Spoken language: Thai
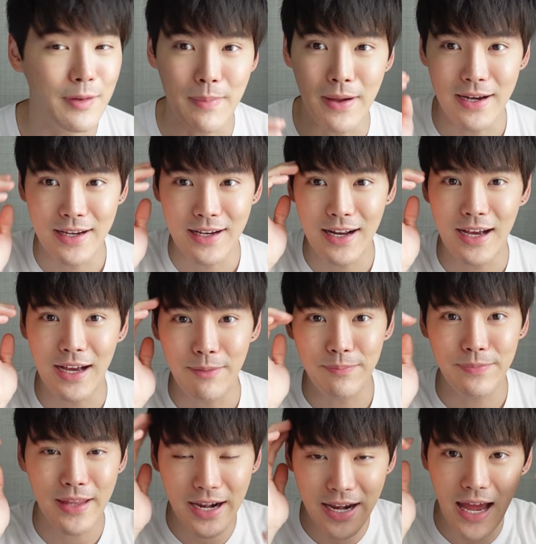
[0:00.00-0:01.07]
วันนี้นะครับ
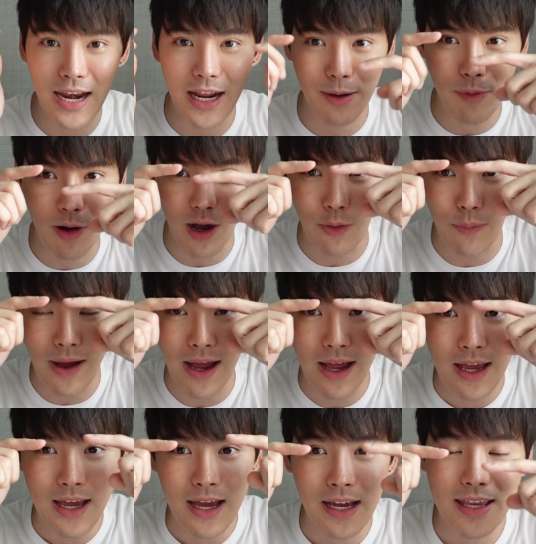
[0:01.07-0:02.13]
ด้านหน้าเนี่ยก็บอกเขาว่า
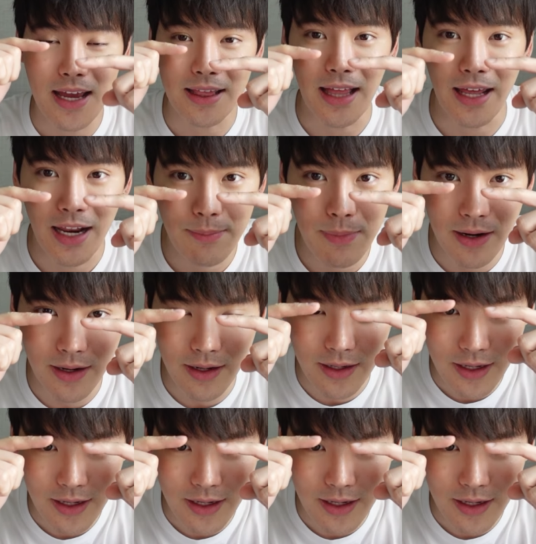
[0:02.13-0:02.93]
อย่าตัดให้มัน